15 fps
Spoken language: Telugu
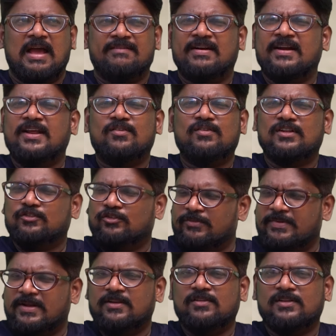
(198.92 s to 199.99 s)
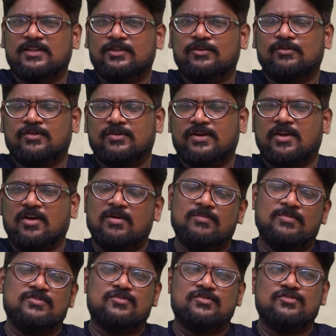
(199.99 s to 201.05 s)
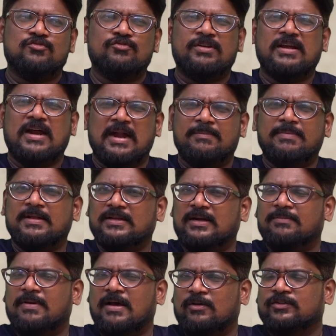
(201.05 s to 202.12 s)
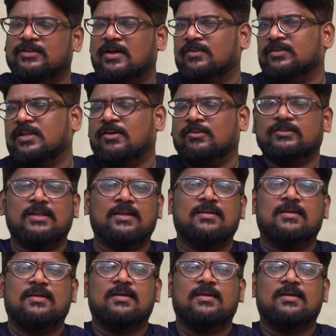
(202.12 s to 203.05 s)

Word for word: అవన్నీ కూడా తుది మెరుగులు దిద్దుకుంటున్నాయి ఆల్మోస్ట్ షూటింగ్ అడపా తడపా అవుతా అవుతా అవుతా